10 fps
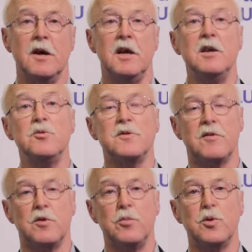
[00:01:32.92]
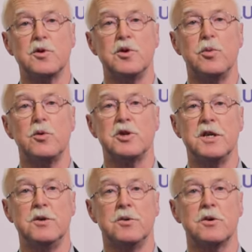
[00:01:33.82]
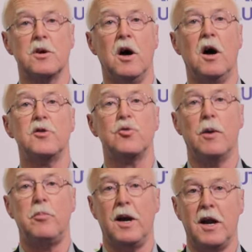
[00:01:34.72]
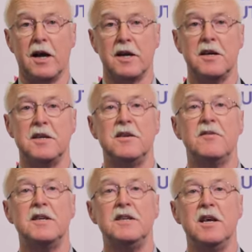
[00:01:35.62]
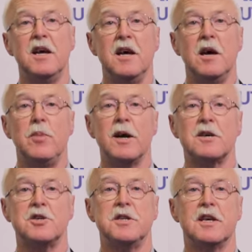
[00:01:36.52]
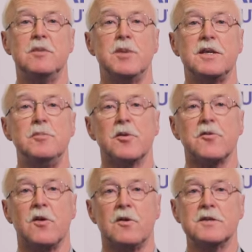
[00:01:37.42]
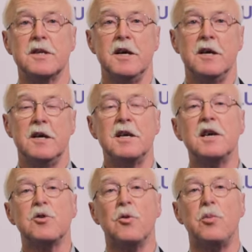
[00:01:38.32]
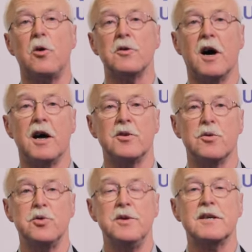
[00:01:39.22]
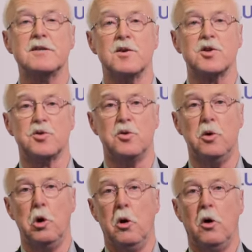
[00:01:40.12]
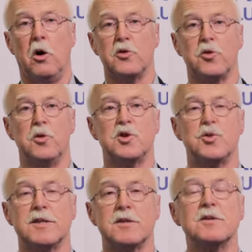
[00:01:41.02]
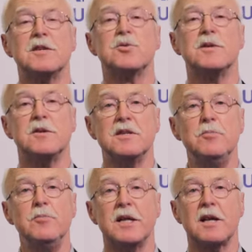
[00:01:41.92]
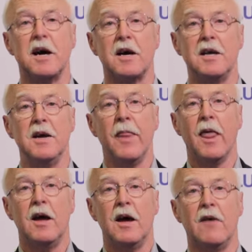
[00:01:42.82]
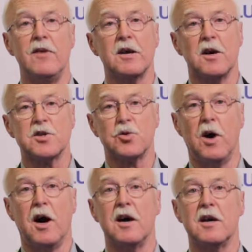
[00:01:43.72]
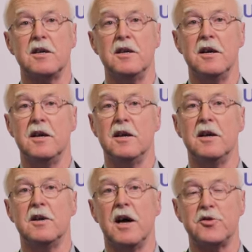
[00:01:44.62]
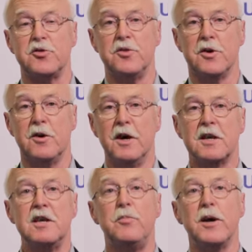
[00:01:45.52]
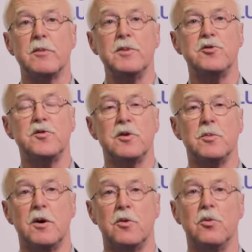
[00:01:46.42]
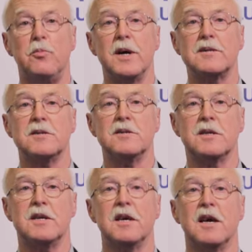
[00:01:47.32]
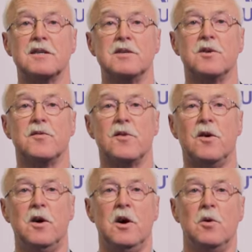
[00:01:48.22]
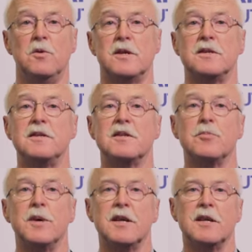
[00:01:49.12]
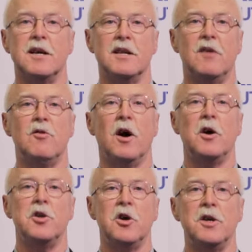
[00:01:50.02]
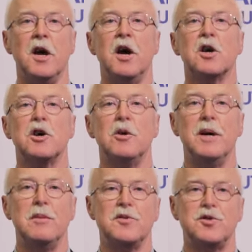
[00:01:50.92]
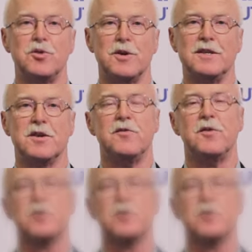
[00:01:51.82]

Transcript: et nous avons pour ce projet donc un toit plat qui a été validé par l'architecte des bâtiments de France et qui comprendra donc une extension entre 60 et 70 mètres carrés avec un square qui est attenant qui permet justement aux personnes qui gardent des enfants, aux assistantes maternelles d'avoir un œil quand même sur les enfants.